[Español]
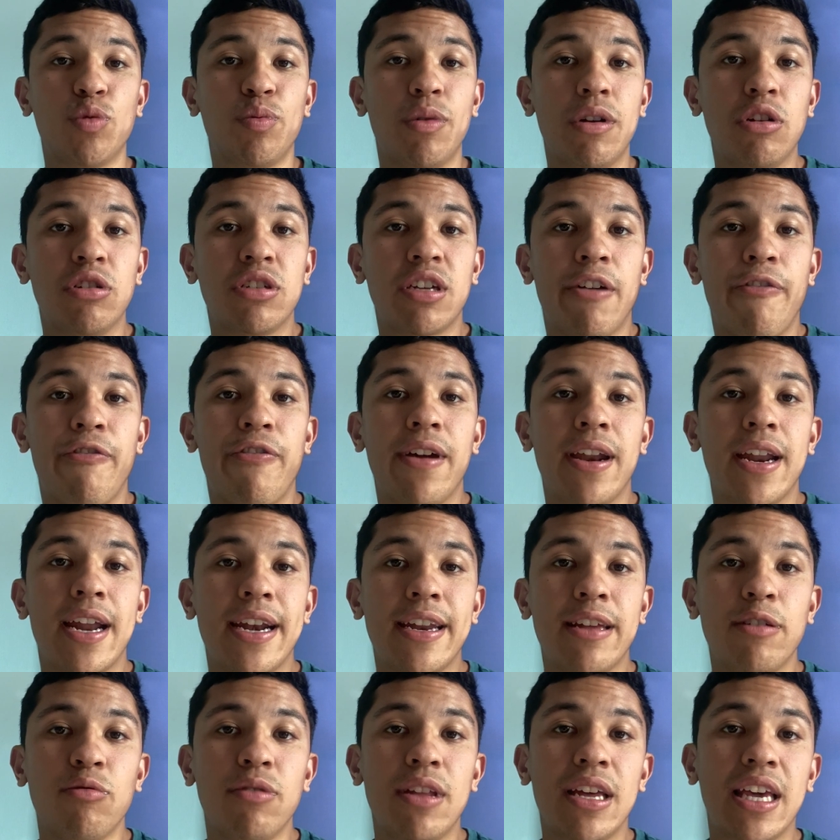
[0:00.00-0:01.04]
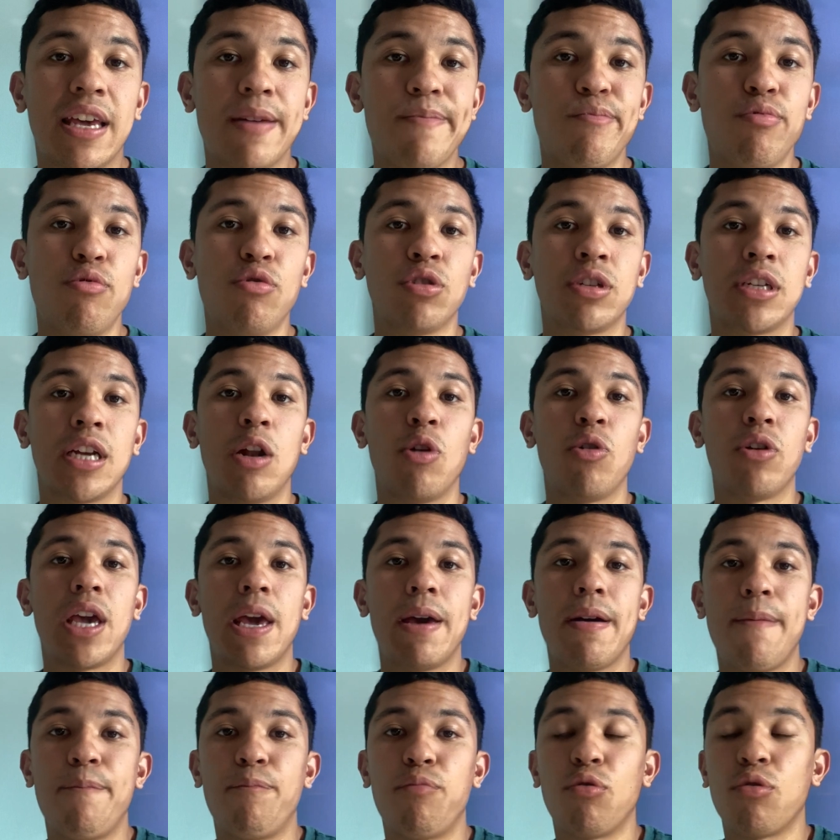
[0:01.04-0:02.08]
buenos a Ferran y un equipo se lo
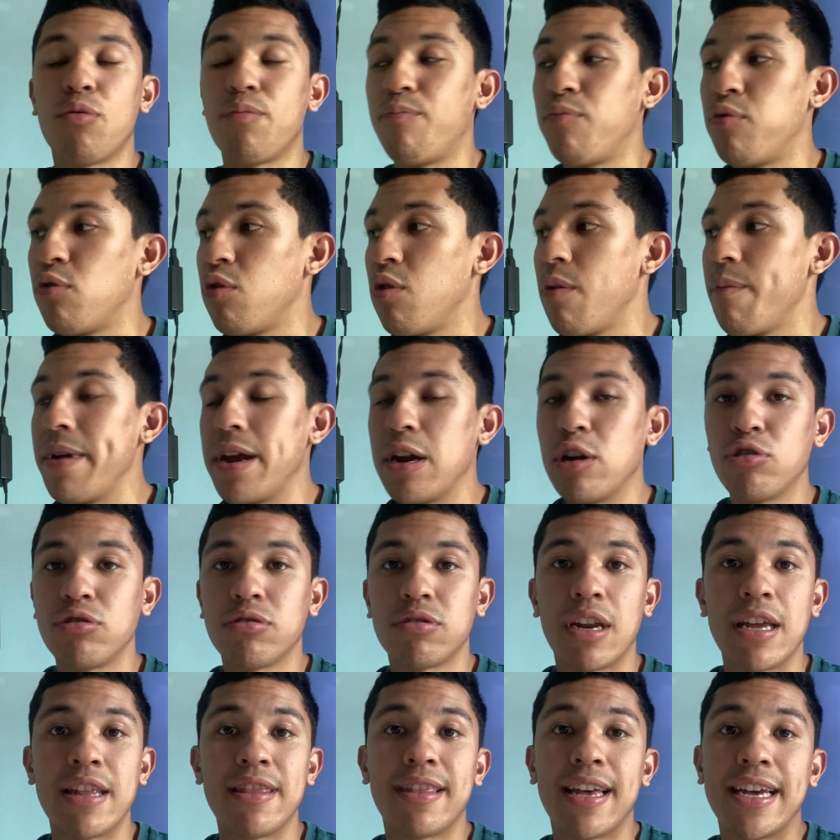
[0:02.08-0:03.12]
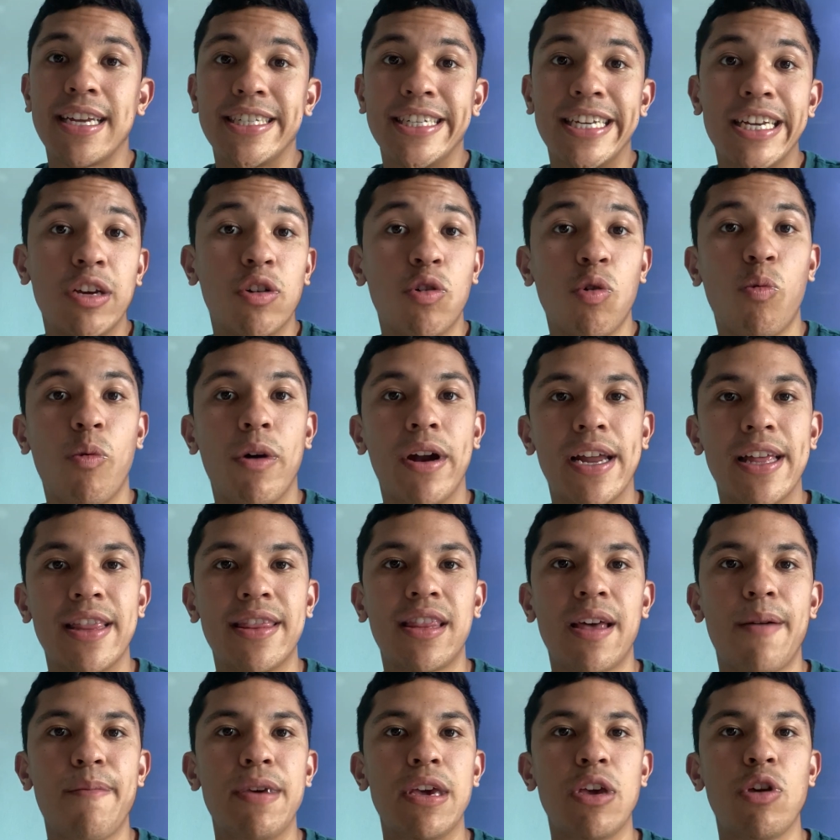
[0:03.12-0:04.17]
lleva por por lo menos 35,
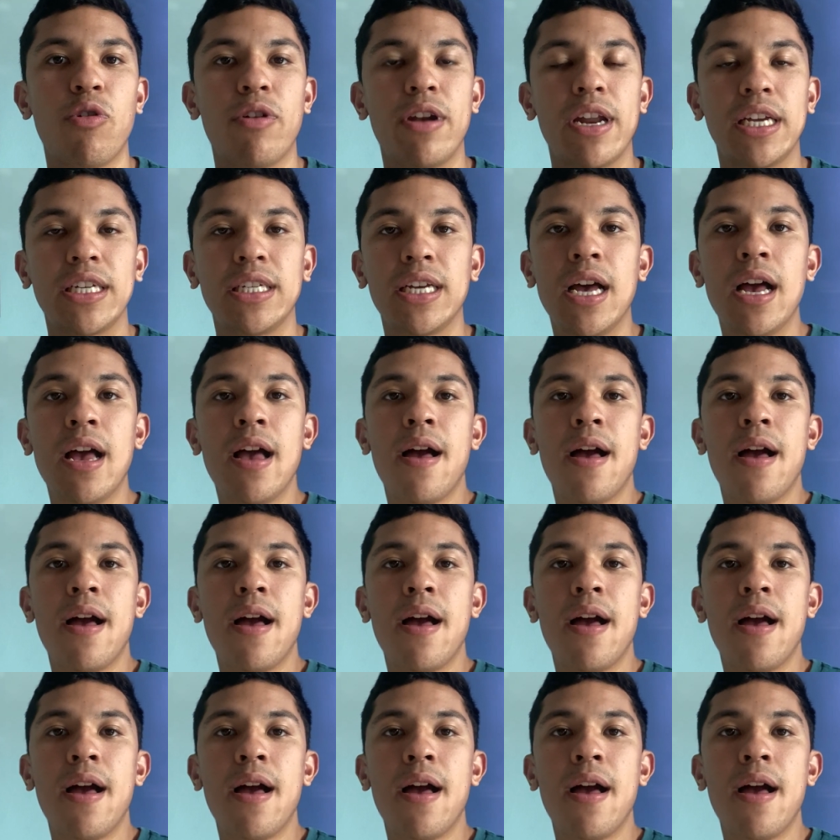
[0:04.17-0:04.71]
40 millones